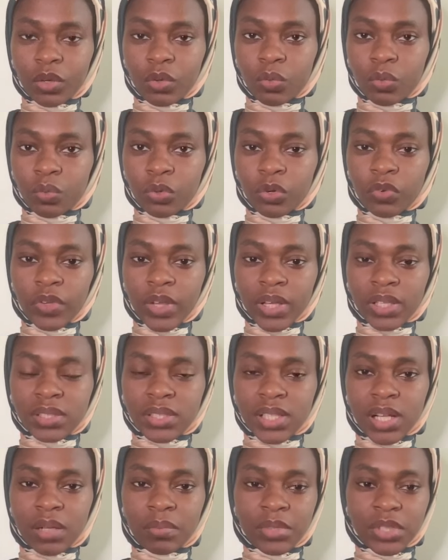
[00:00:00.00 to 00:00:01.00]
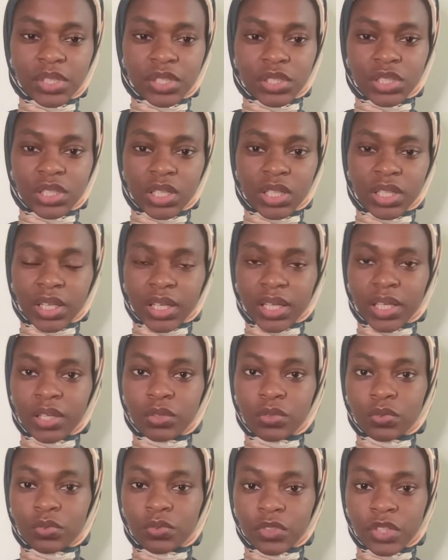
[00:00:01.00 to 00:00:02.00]
Pour faire simple, j'ai créé
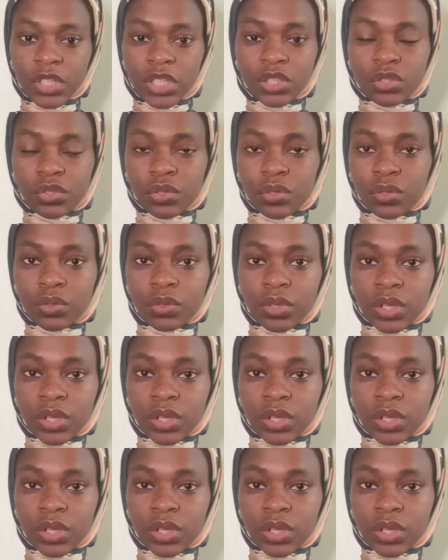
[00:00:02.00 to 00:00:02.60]
une fiche euh,